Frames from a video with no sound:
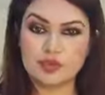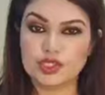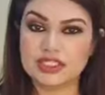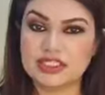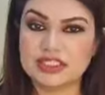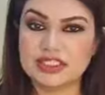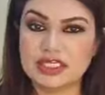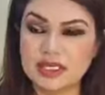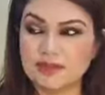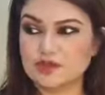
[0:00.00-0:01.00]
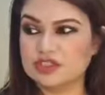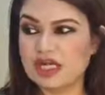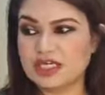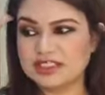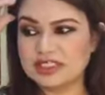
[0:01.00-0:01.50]
করে দিচ্ছি এবং
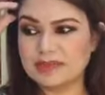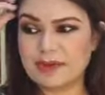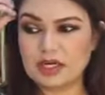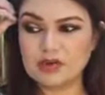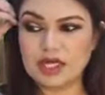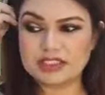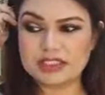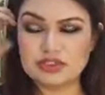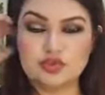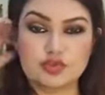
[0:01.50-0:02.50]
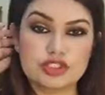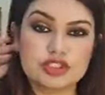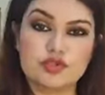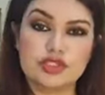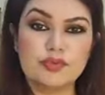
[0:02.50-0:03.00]
যার যেটা ভালো লাগছে জলদি
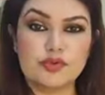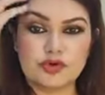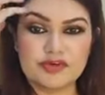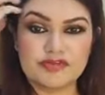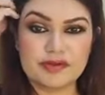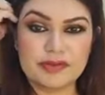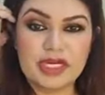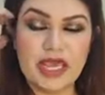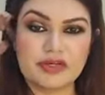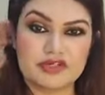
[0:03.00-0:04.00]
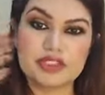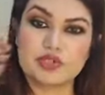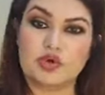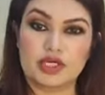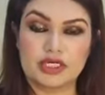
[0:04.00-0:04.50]
জলদি বুক করে ফেলবেন অ্যাড্রেস
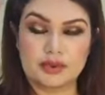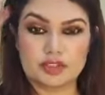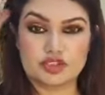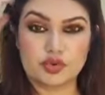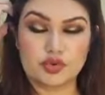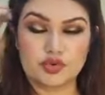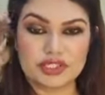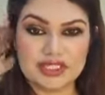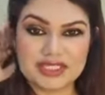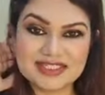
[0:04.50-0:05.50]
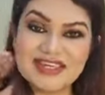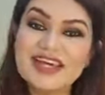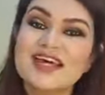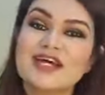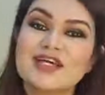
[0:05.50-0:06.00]
কন্ট্যাক্ট নাম্বার সহ ঠিক আছে
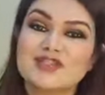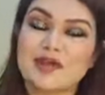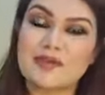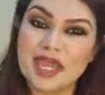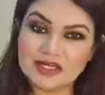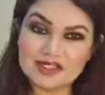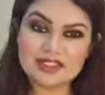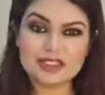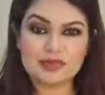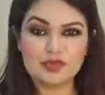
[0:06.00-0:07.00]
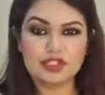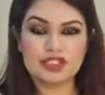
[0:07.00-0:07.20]
সো আমি অ্যাড্রেসটা বলে